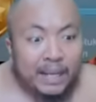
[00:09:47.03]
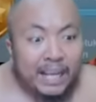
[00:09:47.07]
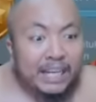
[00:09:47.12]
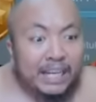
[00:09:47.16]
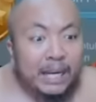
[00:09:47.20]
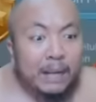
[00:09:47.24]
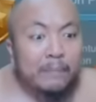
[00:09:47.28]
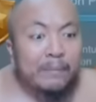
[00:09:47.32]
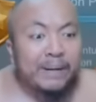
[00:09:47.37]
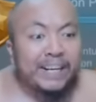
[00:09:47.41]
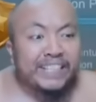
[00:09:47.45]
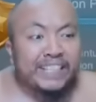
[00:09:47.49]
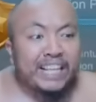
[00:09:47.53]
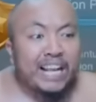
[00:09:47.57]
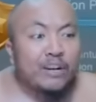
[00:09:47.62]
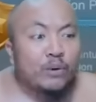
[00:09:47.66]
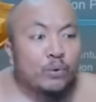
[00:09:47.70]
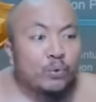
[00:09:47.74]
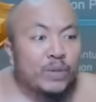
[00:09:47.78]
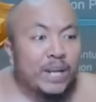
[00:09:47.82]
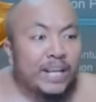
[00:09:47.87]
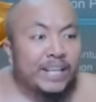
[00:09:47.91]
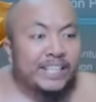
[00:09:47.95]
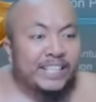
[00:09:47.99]
karena mereka
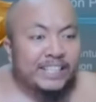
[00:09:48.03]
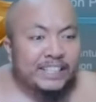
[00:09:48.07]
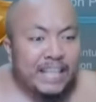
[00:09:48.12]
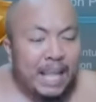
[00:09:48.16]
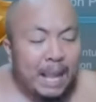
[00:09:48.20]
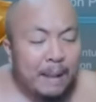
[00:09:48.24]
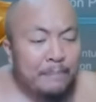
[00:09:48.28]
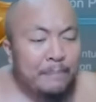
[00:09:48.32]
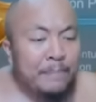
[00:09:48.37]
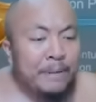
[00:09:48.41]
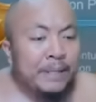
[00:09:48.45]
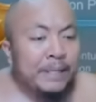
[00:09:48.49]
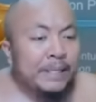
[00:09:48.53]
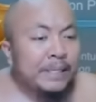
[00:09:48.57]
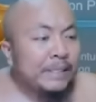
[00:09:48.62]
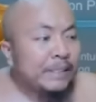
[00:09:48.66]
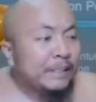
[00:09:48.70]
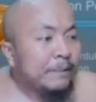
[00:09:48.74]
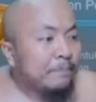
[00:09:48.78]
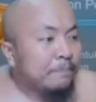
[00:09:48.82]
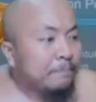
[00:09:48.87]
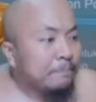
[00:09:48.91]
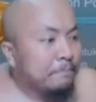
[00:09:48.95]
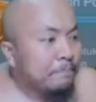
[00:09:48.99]
kuda hitam
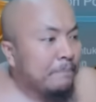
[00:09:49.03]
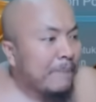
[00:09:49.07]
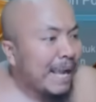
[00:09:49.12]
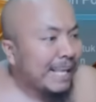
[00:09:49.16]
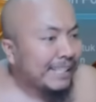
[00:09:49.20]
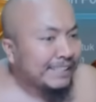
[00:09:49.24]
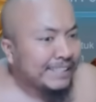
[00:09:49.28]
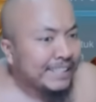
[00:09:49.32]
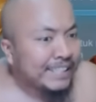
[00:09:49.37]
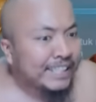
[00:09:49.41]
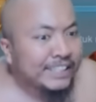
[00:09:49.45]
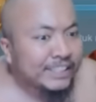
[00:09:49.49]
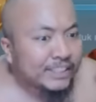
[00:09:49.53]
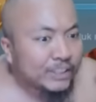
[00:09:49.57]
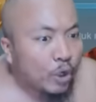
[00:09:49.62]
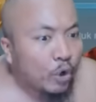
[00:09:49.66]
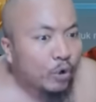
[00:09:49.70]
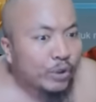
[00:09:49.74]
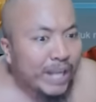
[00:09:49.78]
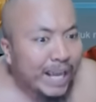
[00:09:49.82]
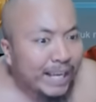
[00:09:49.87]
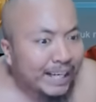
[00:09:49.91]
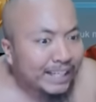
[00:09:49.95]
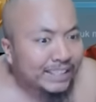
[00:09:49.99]
masih
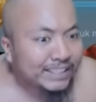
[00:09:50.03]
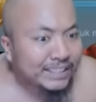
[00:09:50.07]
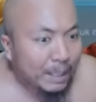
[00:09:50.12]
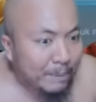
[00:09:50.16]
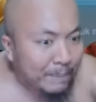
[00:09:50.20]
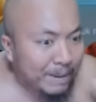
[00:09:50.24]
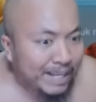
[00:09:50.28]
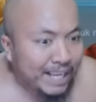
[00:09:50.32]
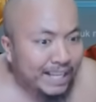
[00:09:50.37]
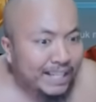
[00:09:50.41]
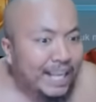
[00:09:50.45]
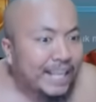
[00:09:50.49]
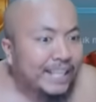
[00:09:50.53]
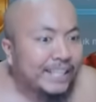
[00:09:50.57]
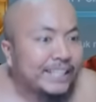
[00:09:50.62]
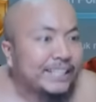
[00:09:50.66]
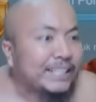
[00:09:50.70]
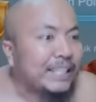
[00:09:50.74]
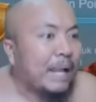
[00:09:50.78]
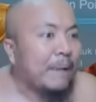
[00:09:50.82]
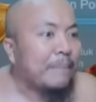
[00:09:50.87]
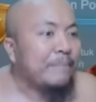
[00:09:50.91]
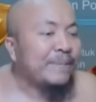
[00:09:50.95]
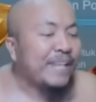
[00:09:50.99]
saudara sama naga
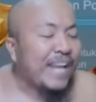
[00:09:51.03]
hitam